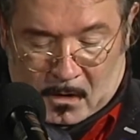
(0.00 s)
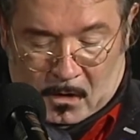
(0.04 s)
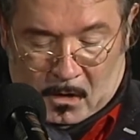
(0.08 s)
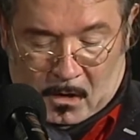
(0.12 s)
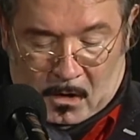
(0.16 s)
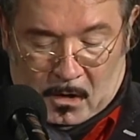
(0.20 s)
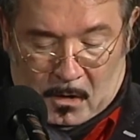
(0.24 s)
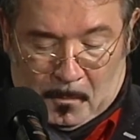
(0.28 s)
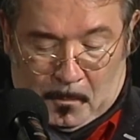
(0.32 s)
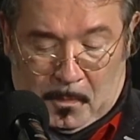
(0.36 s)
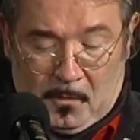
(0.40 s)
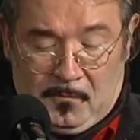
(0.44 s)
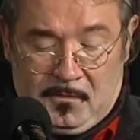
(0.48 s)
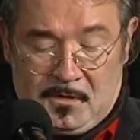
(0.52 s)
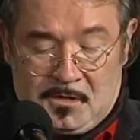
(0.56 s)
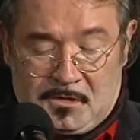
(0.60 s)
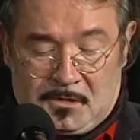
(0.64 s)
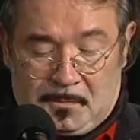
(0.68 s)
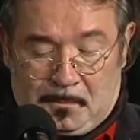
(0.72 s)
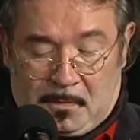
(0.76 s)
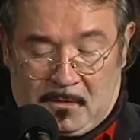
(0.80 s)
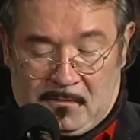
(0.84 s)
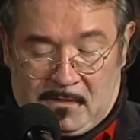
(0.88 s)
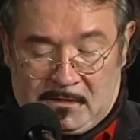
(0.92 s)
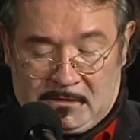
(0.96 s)
Opowieść
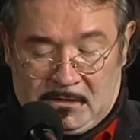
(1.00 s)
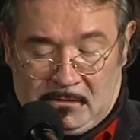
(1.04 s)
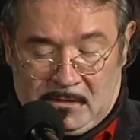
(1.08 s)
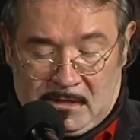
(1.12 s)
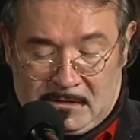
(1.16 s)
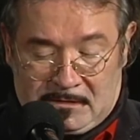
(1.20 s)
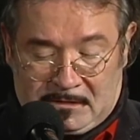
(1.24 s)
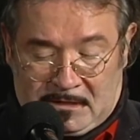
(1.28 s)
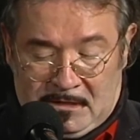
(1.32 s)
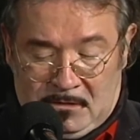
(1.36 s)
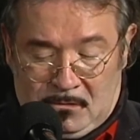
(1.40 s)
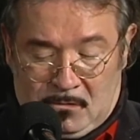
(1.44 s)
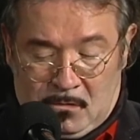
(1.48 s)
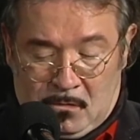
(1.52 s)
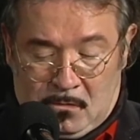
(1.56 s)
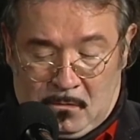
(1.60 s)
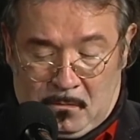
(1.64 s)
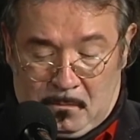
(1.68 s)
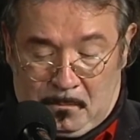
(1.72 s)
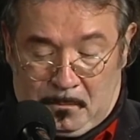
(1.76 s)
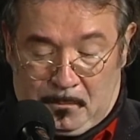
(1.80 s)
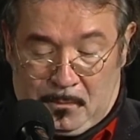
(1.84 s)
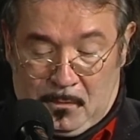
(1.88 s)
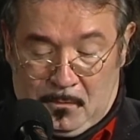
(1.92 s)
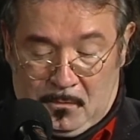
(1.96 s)
prowadzona z kilku
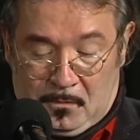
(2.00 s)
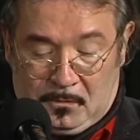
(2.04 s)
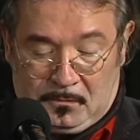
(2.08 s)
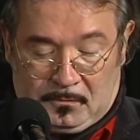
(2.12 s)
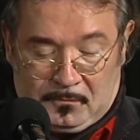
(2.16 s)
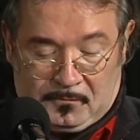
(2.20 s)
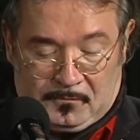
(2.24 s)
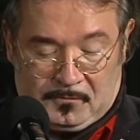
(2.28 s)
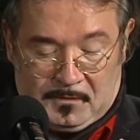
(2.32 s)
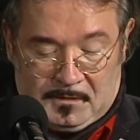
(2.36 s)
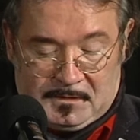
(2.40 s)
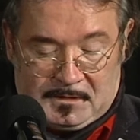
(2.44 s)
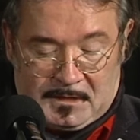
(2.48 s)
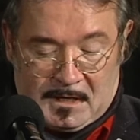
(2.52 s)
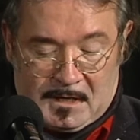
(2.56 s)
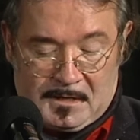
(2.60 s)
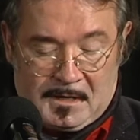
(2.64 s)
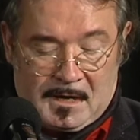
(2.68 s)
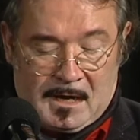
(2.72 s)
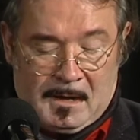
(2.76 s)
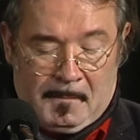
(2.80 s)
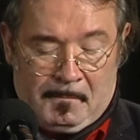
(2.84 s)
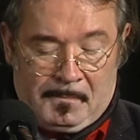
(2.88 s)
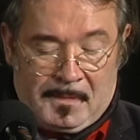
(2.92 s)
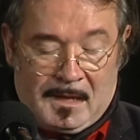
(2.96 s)
punktów
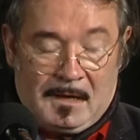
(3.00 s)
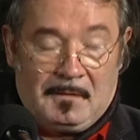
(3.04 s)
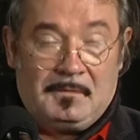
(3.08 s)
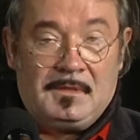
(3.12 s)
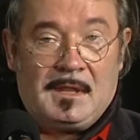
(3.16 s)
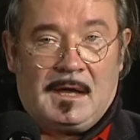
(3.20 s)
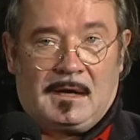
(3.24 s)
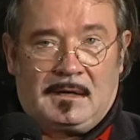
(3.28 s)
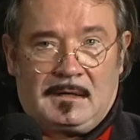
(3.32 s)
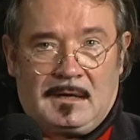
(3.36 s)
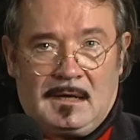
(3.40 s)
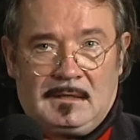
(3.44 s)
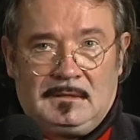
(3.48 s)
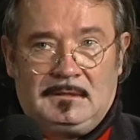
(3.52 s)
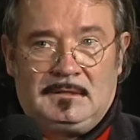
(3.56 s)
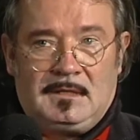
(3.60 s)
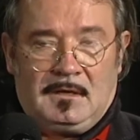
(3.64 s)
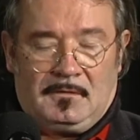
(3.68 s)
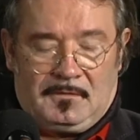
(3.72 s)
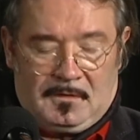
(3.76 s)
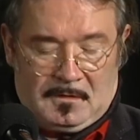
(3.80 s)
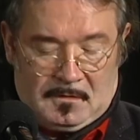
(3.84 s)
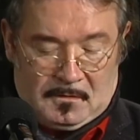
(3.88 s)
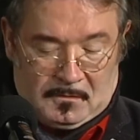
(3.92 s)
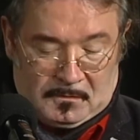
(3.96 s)
widzenia, narracja
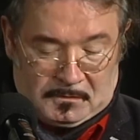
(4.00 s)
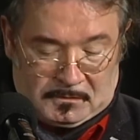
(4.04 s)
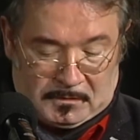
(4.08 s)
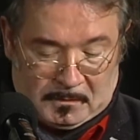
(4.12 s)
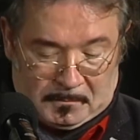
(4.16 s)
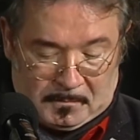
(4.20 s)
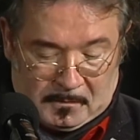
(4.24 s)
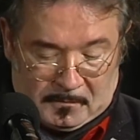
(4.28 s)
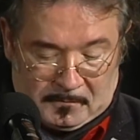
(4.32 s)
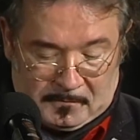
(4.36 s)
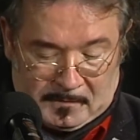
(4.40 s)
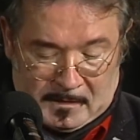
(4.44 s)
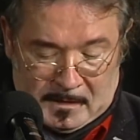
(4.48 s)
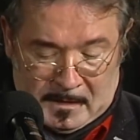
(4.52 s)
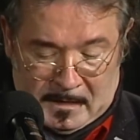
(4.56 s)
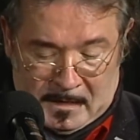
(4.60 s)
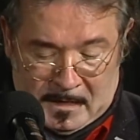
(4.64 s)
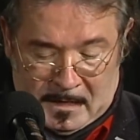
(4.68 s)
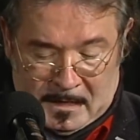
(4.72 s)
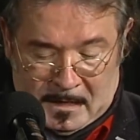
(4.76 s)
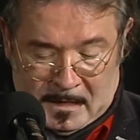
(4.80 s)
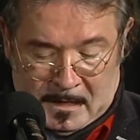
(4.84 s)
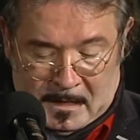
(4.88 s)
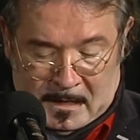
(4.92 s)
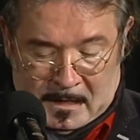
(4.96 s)
wieloosobowa,
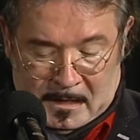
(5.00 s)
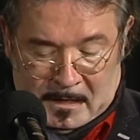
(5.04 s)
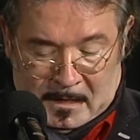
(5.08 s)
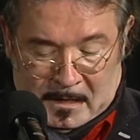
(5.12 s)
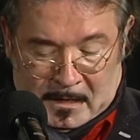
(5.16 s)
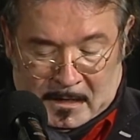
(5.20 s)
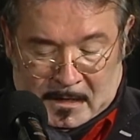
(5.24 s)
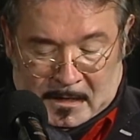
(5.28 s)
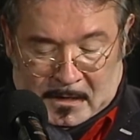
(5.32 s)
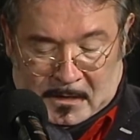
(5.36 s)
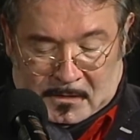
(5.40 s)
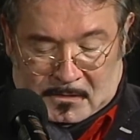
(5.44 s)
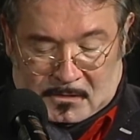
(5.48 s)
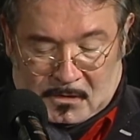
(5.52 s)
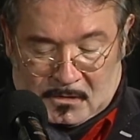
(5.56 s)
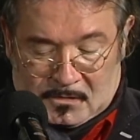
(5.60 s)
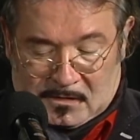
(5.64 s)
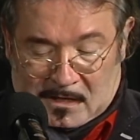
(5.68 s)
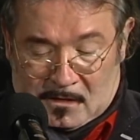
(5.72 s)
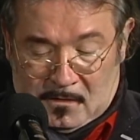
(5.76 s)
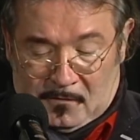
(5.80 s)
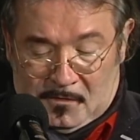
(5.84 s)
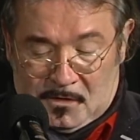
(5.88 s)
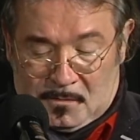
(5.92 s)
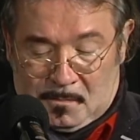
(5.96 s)
co
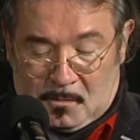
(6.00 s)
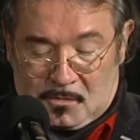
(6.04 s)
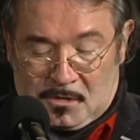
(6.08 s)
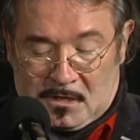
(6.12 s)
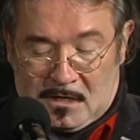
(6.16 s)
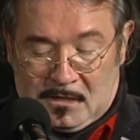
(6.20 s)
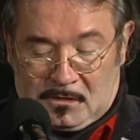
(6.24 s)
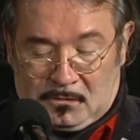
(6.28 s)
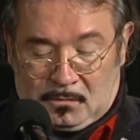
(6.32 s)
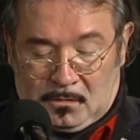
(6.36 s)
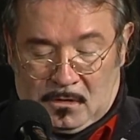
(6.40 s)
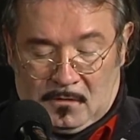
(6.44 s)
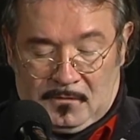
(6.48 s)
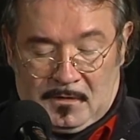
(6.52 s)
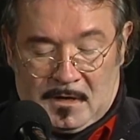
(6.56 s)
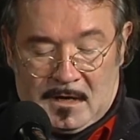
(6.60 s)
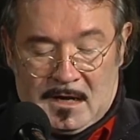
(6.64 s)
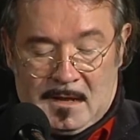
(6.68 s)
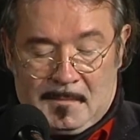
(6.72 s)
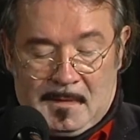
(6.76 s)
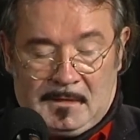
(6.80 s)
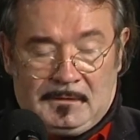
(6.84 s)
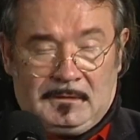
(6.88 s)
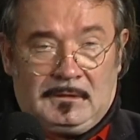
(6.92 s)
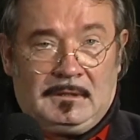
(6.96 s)
stanowić może lekturowy
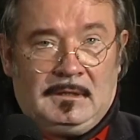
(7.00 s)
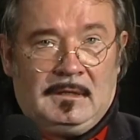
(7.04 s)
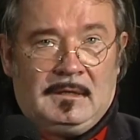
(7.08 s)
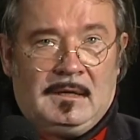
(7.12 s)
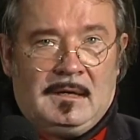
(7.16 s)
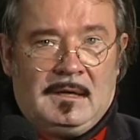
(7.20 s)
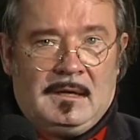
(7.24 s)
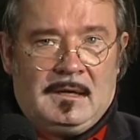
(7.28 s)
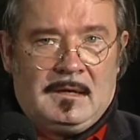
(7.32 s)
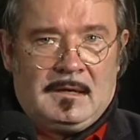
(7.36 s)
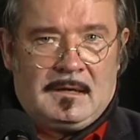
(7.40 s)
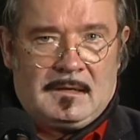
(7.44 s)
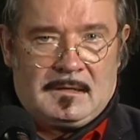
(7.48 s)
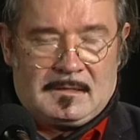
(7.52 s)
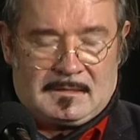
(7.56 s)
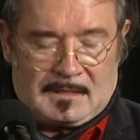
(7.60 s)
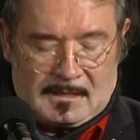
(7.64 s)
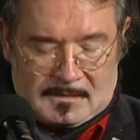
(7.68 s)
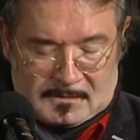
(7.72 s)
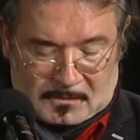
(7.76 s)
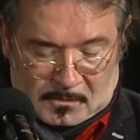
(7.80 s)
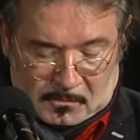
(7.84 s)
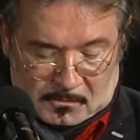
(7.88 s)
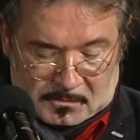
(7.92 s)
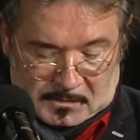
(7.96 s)
element
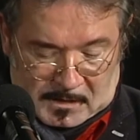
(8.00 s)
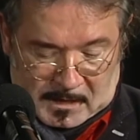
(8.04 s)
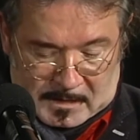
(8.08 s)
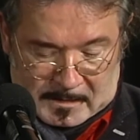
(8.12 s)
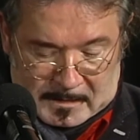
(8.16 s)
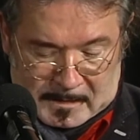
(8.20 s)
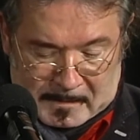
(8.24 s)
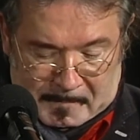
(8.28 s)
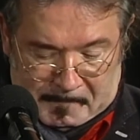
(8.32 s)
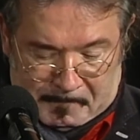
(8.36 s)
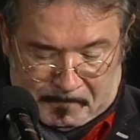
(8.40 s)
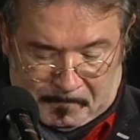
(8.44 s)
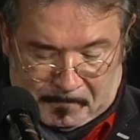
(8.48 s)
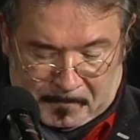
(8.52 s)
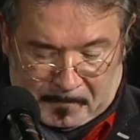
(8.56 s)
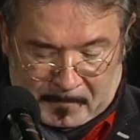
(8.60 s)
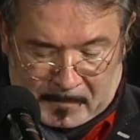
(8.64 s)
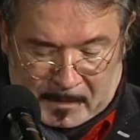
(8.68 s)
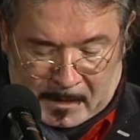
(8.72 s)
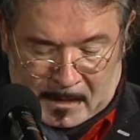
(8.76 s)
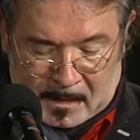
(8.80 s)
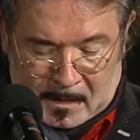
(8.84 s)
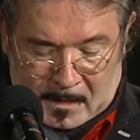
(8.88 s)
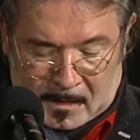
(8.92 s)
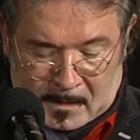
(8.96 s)
zaskoczenia.
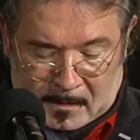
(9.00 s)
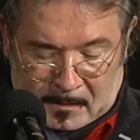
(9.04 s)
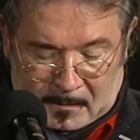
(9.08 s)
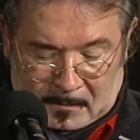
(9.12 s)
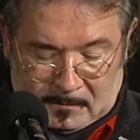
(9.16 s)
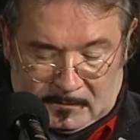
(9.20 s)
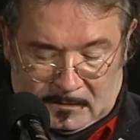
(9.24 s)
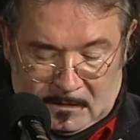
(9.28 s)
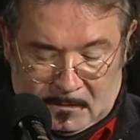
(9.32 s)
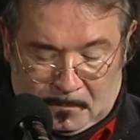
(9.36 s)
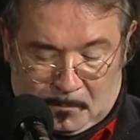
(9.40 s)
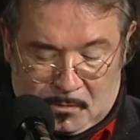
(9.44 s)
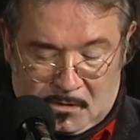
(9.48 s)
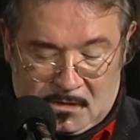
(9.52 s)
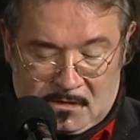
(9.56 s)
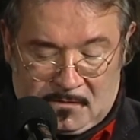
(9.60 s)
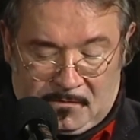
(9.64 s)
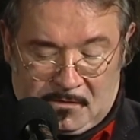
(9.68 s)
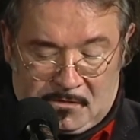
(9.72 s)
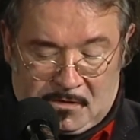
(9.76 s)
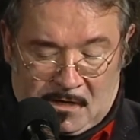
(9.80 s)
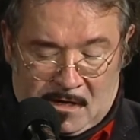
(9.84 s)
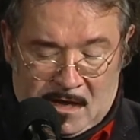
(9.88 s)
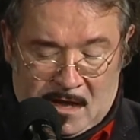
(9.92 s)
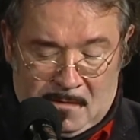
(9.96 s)
Gdy
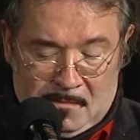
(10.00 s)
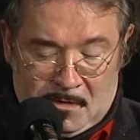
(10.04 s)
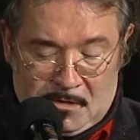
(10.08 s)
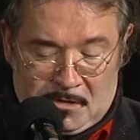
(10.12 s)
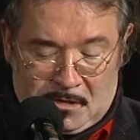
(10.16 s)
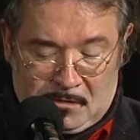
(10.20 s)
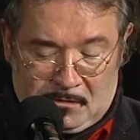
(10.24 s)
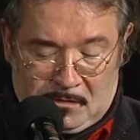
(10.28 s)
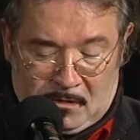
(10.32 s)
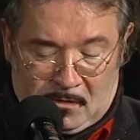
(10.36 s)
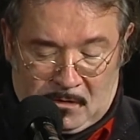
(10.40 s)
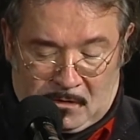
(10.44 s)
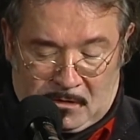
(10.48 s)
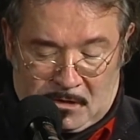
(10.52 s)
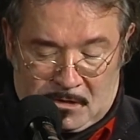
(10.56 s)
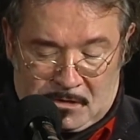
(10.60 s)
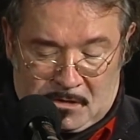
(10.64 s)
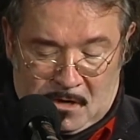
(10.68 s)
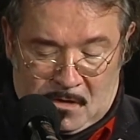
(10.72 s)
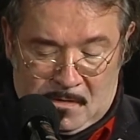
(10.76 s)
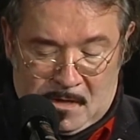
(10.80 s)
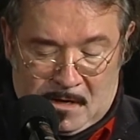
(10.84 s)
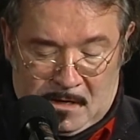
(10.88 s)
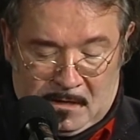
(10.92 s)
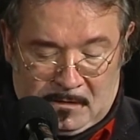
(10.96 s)
przyzwyczajamy się do
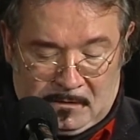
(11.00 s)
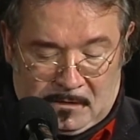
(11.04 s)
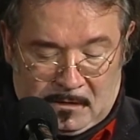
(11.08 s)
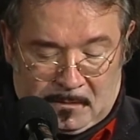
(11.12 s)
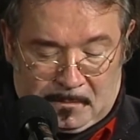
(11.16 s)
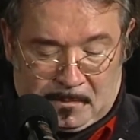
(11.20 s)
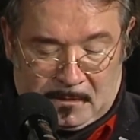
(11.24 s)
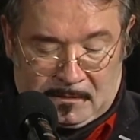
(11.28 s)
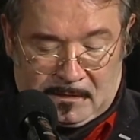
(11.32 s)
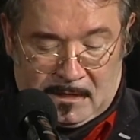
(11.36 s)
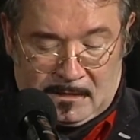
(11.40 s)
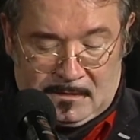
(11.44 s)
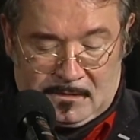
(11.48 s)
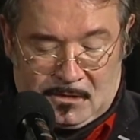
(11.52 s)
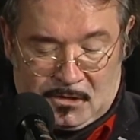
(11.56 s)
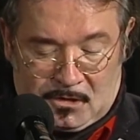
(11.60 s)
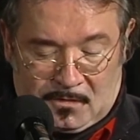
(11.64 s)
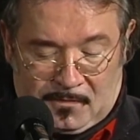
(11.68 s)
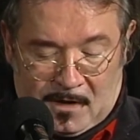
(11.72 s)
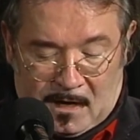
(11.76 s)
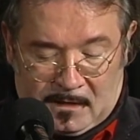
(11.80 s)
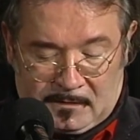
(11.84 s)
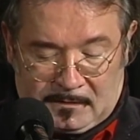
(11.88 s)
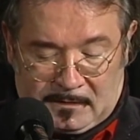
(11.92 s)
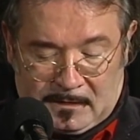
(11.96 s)
określonej interpretacji
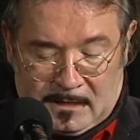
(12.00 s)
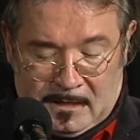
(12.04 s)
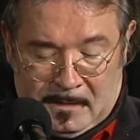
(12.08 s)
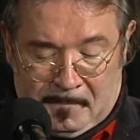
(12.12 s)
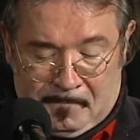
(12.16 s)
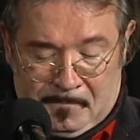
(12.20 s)
świata,